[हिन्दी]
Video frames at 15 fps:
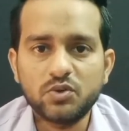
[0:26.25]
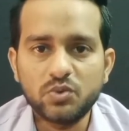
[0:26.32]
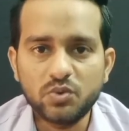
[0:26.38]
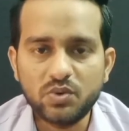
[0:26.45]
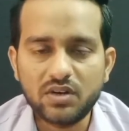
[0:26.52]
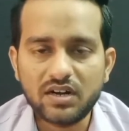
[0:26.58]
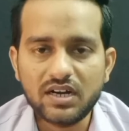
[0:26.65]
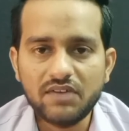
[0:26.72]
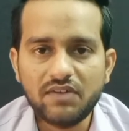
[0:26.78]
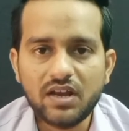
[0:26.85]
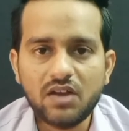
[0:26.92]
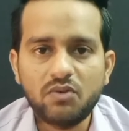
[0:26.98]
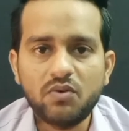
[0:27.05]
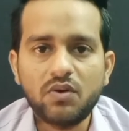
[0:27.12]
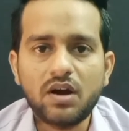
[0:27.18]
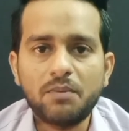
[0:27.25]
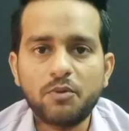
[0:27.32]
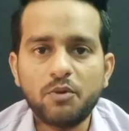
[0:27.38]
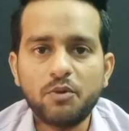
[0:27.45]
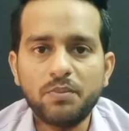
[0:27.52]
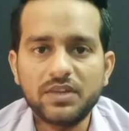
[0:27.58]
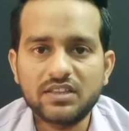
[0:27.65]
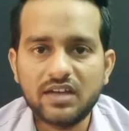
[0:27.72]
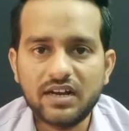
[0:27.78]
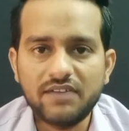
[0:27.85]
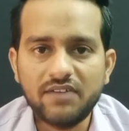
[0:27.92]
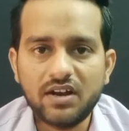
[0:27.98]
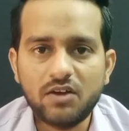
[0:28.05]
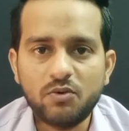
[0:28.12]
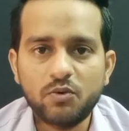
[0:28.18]
दूर करने वाला हूँ और आपको बताने
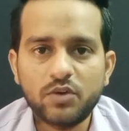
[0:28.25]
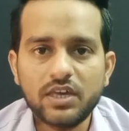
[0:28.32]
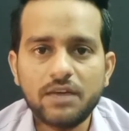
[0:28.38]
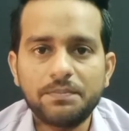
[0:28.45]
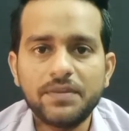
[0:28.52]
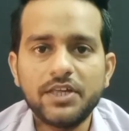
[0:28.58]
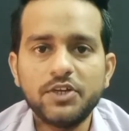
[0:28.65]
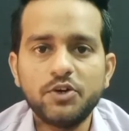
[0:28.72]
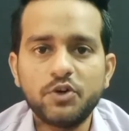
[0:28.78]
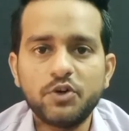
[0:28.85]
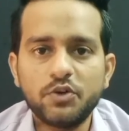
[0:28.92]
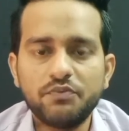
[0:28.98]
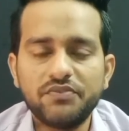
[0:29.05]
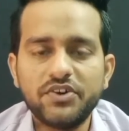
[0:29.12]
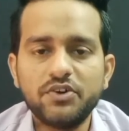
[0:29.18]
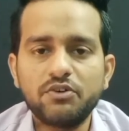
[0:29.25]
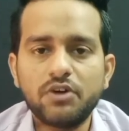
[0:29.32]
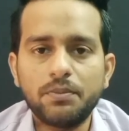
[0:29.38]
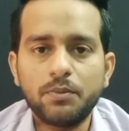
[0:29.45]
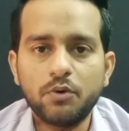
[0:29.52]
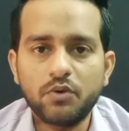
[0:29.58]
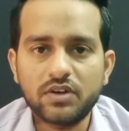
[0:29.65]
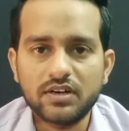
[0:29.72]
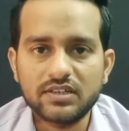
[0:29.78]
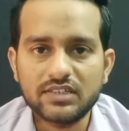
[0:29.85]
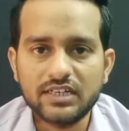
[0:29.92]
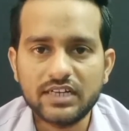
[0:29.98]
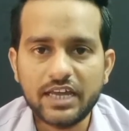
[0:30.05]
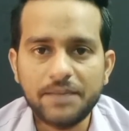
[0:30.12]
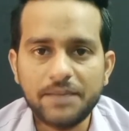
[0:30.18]
वाला हूँ कि अपनी यूट्यूब वीडियो को अपलोड
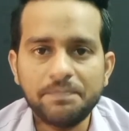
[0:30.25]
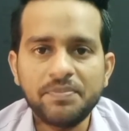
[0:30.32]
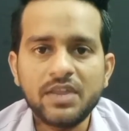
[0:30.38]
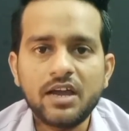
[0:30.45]
करते टाइम